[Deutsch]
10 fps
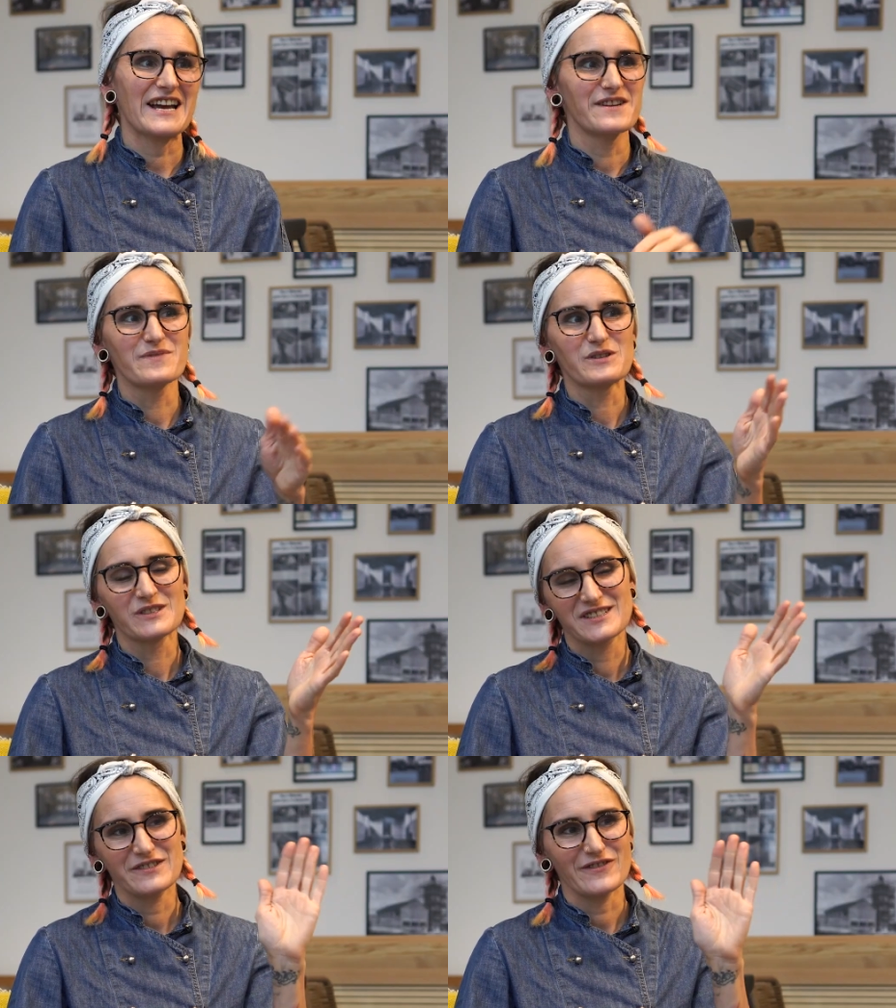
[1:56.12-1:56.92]
einen
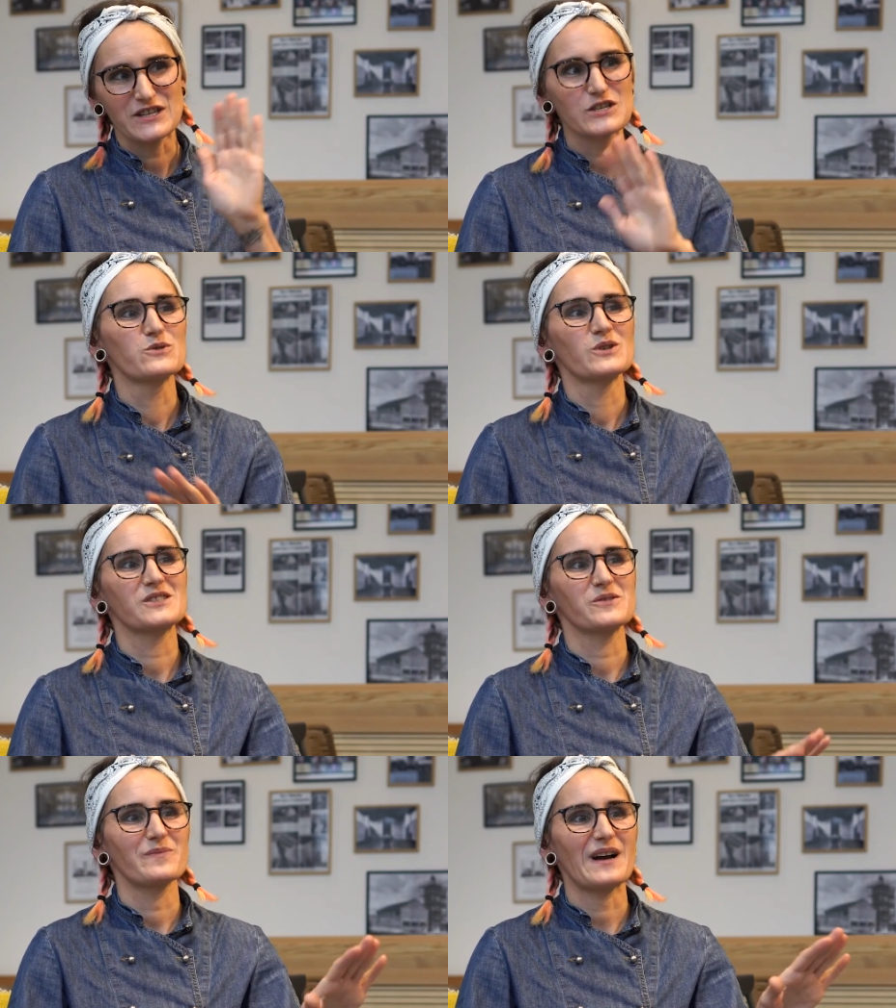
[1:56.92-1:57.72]
benutze ich fast nur
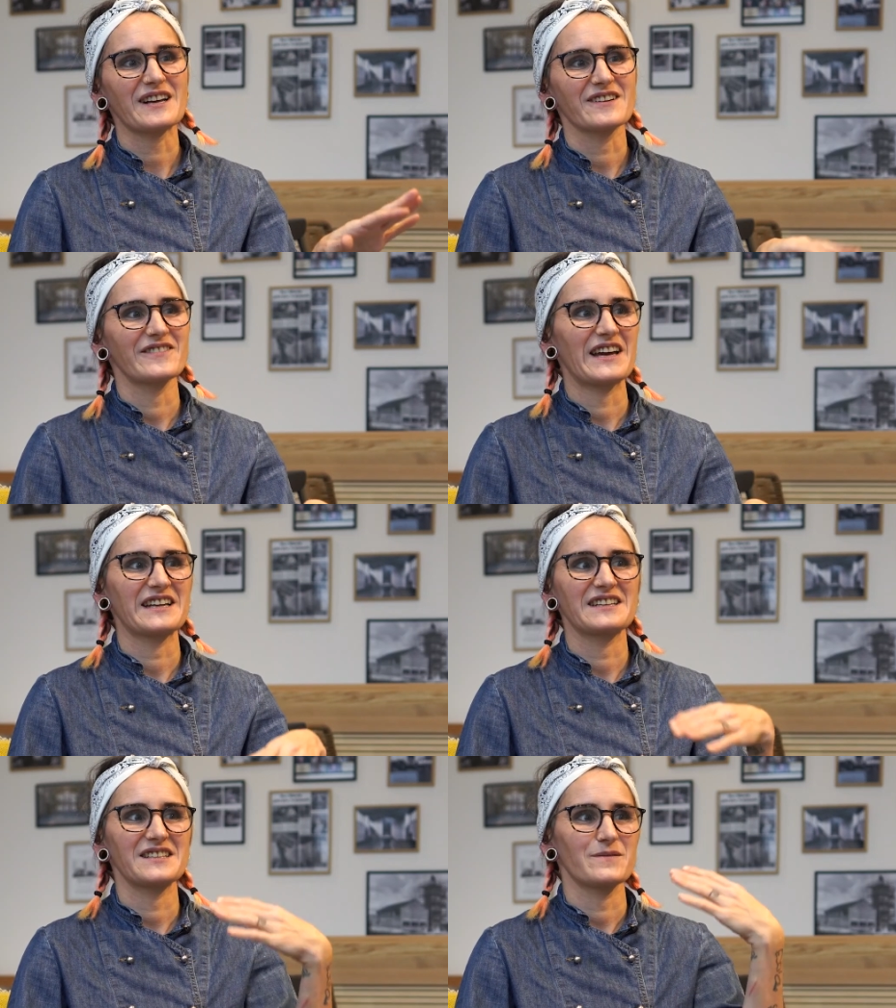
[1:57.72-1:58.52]
zum Backen,
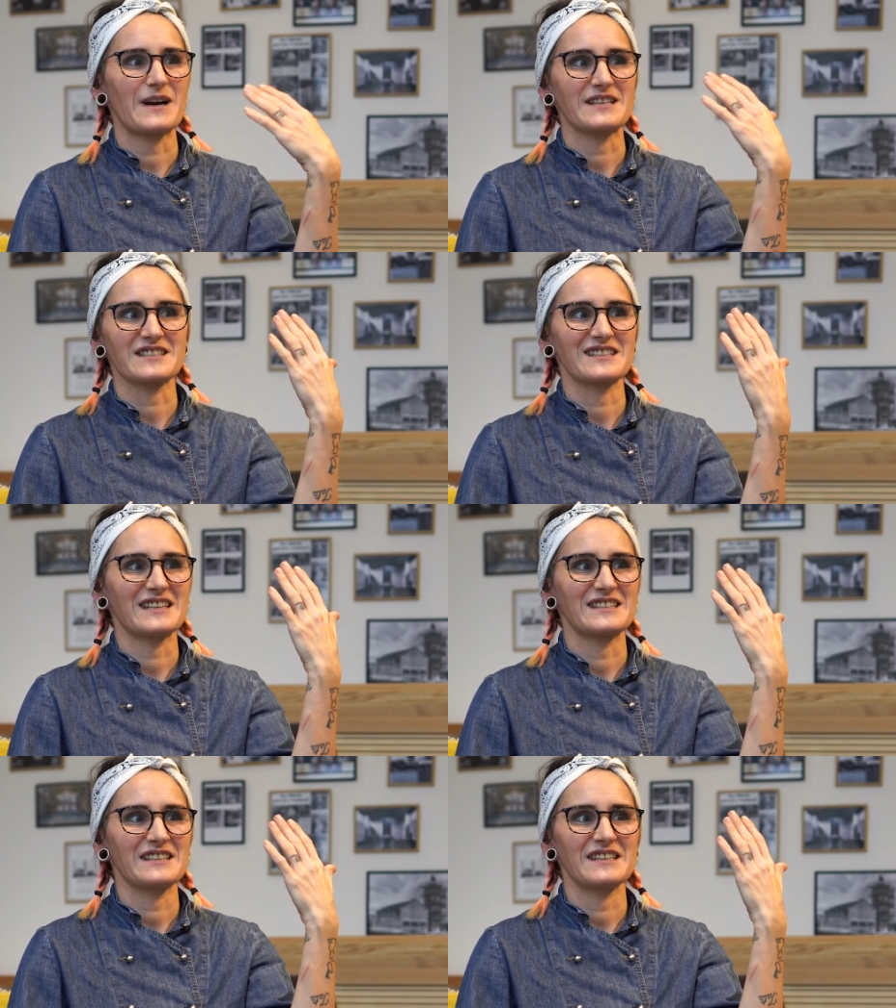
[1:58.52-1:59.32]
während ich im anderen
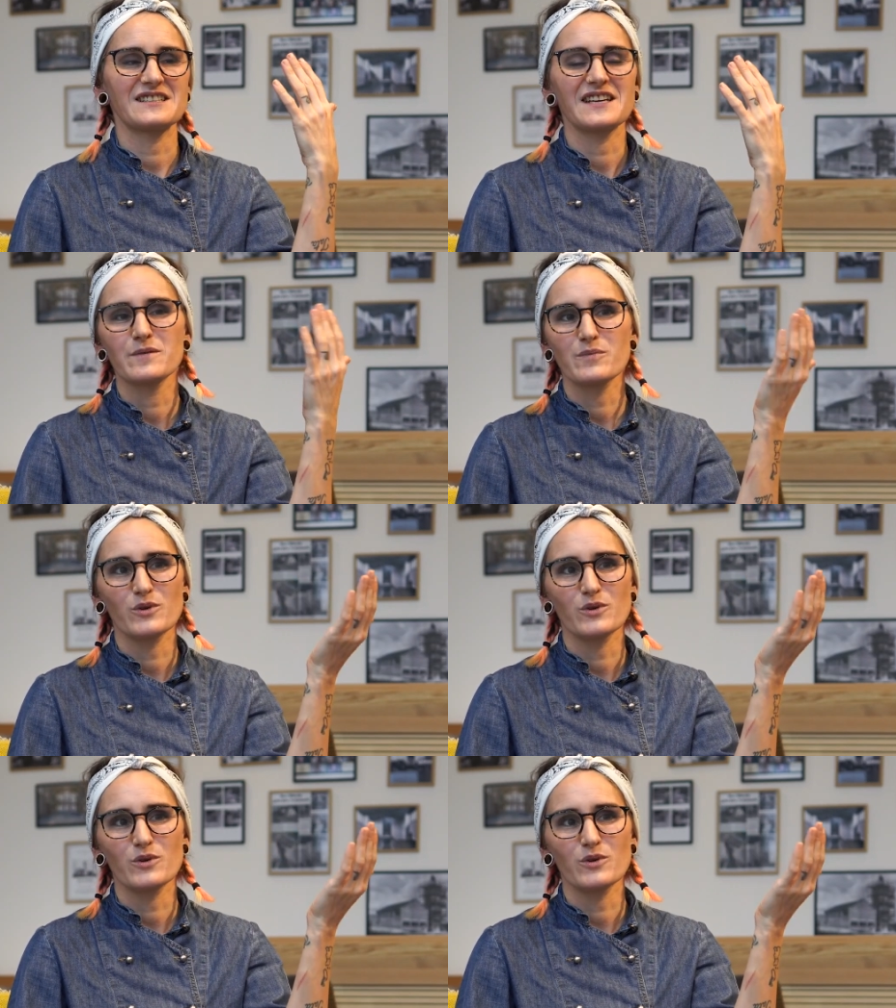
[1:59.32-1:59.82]
dann äh, Dinge